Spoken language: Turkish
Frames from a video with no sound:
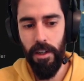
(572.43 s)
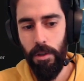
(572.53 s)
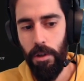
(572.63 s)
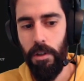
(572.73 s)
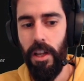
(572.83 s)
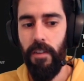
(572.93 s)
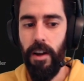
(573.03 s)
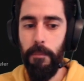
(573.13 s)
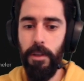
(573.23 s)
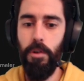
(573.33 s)
Güzel oyunlar
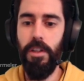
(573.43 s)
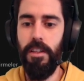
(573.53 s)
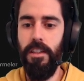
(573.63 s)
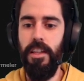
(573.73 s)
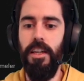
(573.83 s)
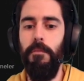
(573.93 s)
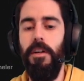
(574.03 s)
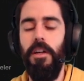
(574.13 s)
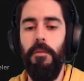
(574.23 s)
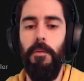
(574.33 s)
var. Bir göz atın derim.
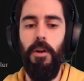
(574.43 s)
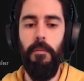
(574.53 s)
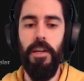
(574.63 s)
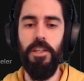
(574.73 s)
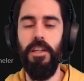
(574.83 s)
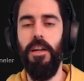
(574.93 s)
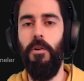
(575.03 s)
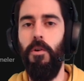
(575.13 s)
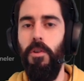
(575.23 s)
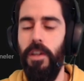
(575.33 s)
Böyle 5 liraya,
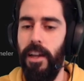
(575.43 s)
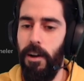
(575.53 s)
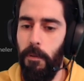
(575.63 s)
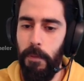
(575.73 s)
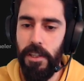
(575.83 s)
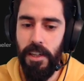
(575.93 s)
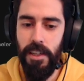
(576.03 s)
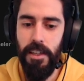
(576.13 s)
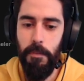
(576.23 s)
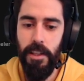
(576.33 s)
10 liraya, 15 liraya,
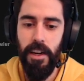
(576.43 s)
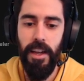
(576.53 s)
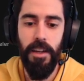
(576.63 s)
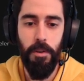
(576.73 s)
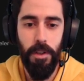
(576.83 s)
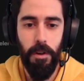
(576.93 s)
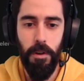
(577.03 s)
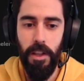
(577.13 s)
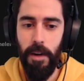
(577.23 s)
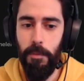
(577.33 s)
20 liraya güzel
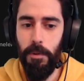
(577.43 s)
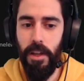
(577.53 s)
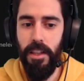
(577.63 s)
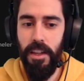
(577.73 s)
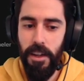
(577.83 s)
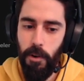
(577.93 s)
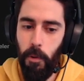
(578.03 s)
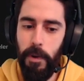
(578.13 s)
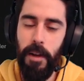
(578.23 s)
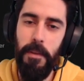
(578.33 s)
oyunlar buradan
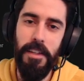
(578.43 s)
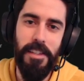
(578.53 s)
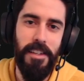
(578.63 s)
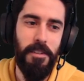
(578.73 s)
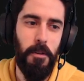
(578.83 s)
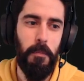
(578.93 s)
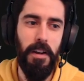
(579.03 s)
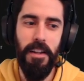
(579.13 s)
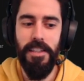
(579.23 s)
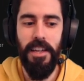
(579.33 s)
koparabilirsiniz.
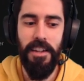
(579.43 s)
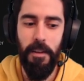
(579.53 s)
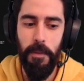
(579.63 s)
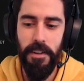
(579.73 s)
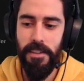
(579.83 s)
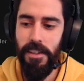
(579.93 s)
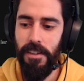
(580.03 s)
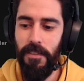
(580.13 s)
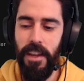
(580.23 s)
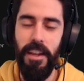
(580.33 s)
Kütüphanenize
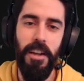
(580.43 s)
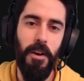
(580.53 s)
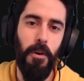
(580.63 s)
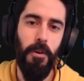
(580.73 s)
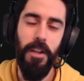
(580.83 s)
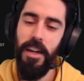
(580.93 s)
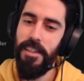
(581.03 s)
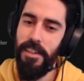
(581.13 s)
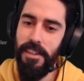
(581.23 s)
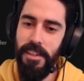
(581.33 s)
ekleyebilirsiniz ve
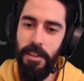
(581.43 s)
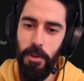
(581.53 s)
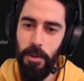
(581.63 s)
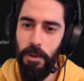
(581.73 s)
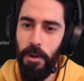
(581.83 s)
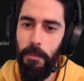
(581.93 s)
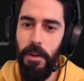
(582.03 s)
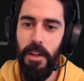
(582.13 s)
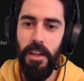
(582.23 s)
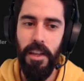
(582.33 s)
oynarsınız diye düşünüyorum.
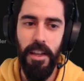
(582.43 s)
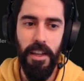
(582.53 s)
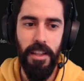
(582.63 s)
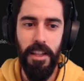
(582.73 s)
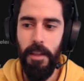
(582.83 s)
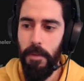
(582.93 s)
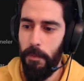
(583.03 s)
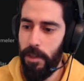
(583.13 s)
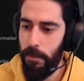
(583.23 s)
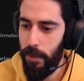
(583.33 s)
Ee, dediğim
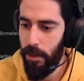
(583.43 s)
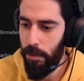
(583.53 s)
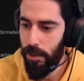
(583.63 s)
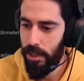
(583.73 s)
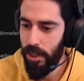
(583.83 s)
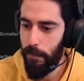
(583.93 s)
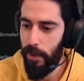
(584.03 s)
gibi şimdi en üste çıkıp